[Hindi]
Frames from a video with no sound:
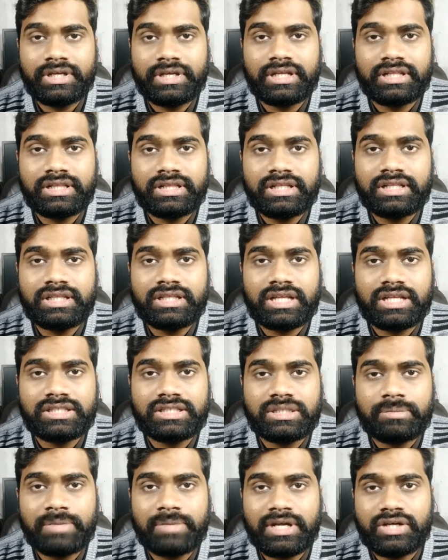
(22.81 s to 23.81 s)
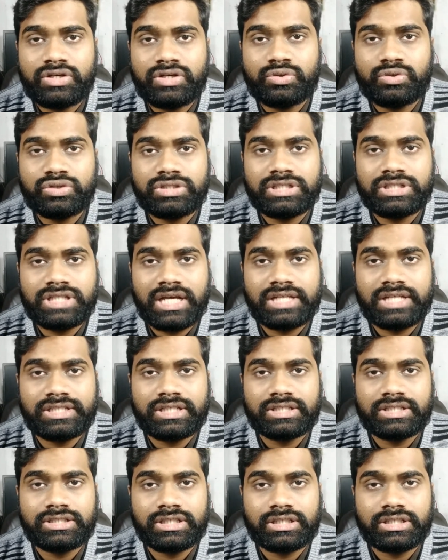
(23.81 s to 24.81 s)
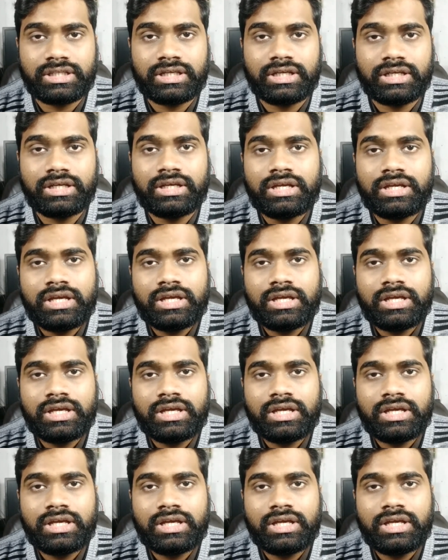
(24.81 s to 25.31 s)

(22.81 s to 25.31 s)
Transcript: कितनी तरह से बैटरी को चार्ज कर सकते हैं